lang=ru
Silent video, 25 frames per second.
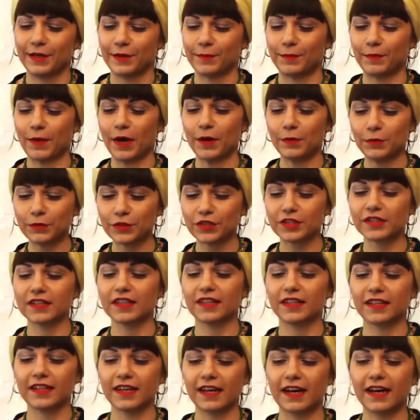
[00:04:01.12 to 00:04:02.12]

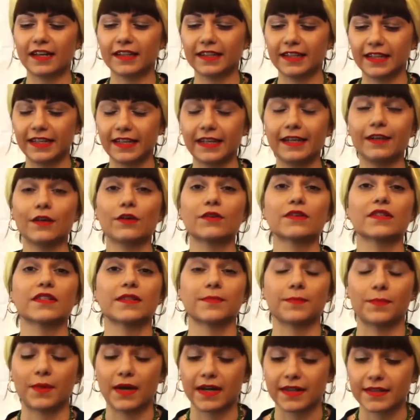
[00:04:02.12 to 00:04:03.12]
Поужинал хан и лег
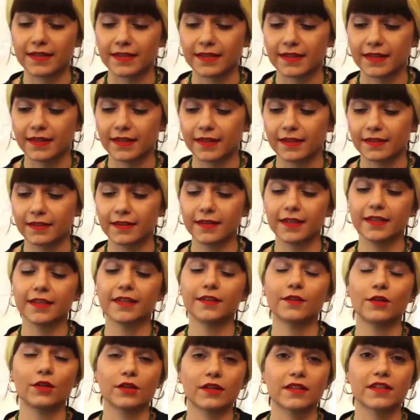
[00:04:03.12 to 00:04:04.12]
спать. Да
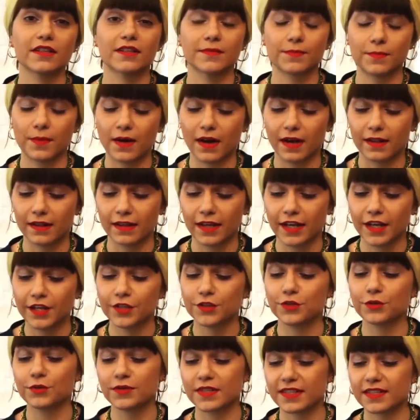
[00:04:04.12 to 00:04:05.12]
недолго спал.
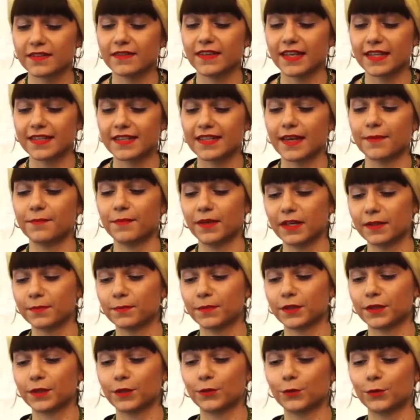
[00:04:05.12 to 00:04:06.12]
Чуть свет запел
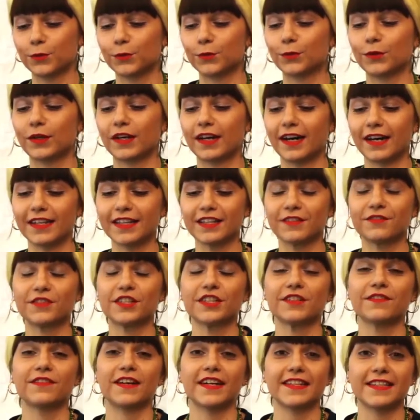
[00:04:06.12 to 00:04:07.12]
петух у хана в
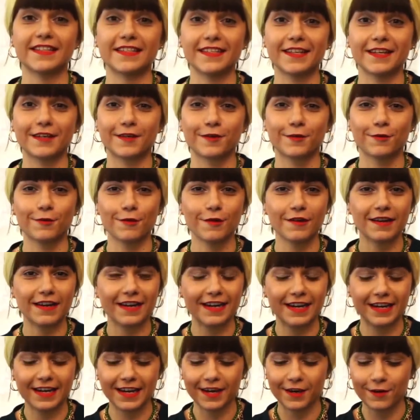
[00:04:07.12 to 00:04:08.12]
животе
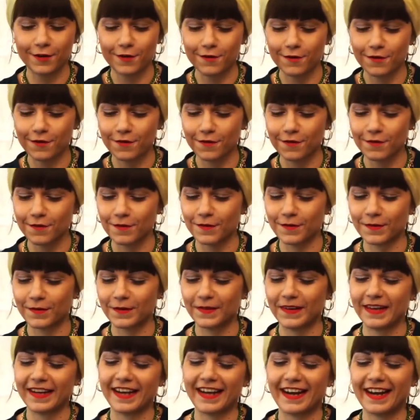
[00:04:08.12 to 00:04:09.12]
«Кукареку!»
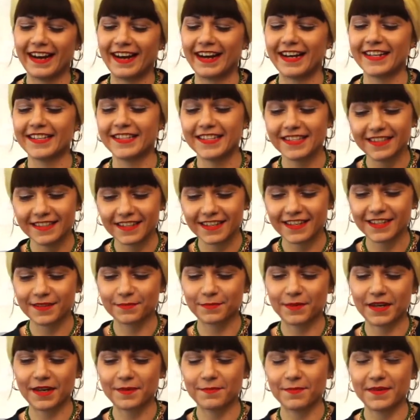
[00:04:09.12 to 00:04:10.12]
Один раз
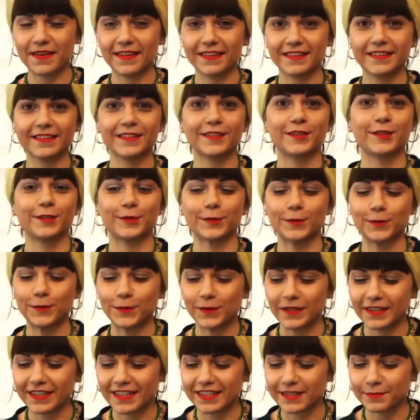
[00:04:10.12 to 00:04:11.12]
пропел,
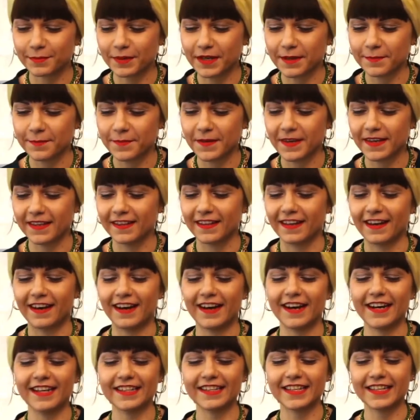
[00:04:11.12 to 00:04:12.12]
другой раз пропел,
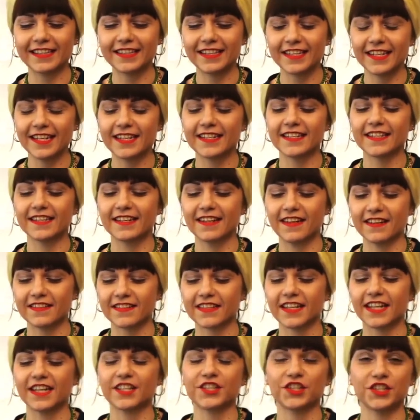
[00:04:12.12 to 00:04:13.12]
а на третий раз
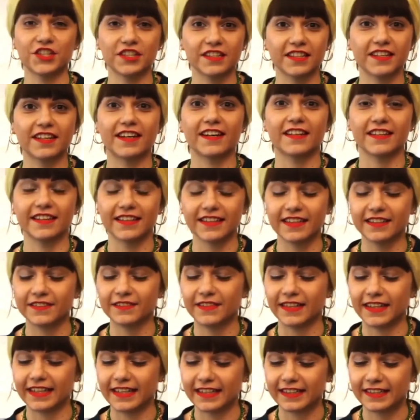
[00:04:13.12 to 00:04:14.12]
скачил хан и
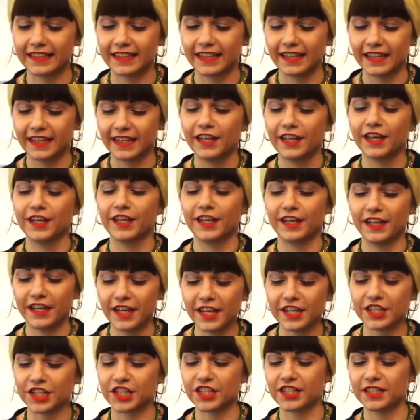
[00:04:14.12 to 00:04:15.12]
говорит
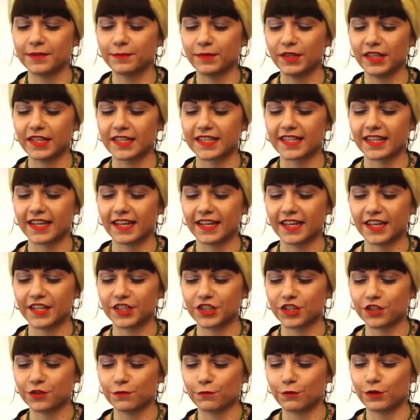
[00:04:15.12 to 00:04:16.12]
«Режьте мне скорее
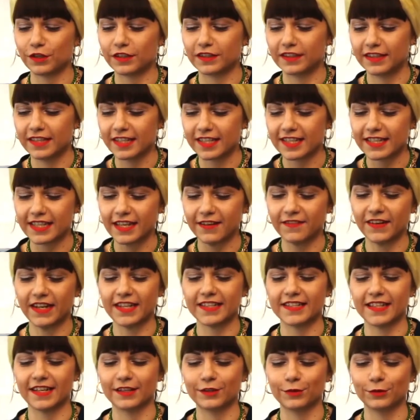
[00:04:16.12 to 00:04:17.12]
живот,
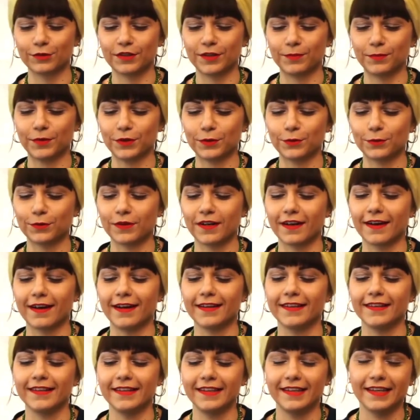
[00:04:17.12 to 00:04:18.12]
доставайте оттуда петуха,
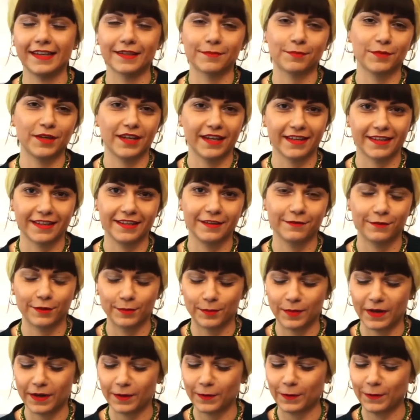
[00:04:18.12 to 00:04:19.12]
нет ни от него
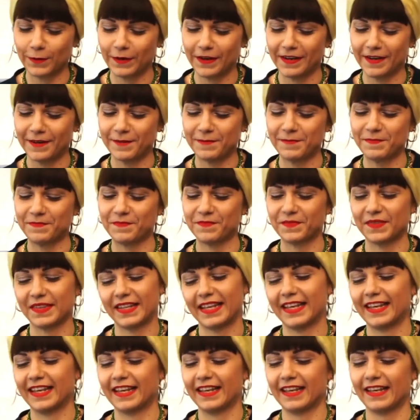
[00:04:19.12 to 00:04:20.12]
покоя!»
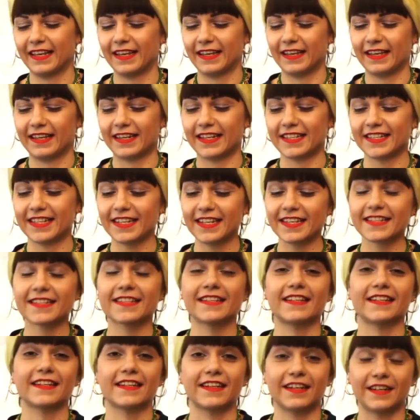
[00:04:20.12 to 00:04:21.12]

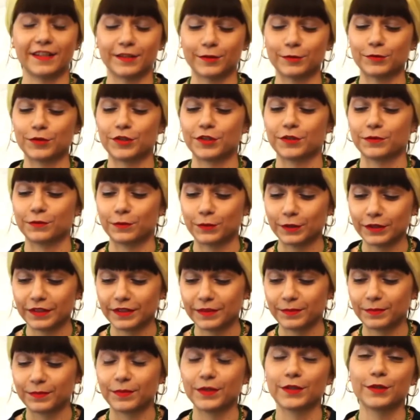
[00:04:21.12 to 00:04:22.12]
Разрезали хану живот,
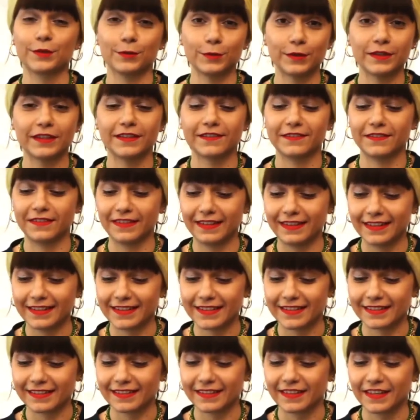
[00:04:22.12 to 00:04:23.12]
петух и
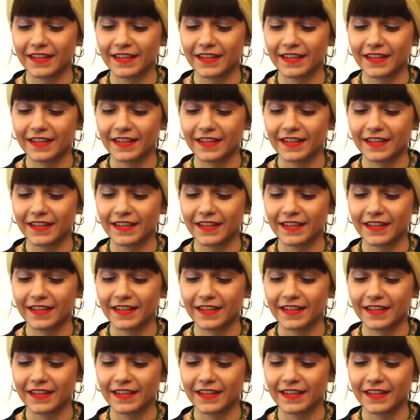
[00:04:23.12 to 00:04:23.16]
вылетел.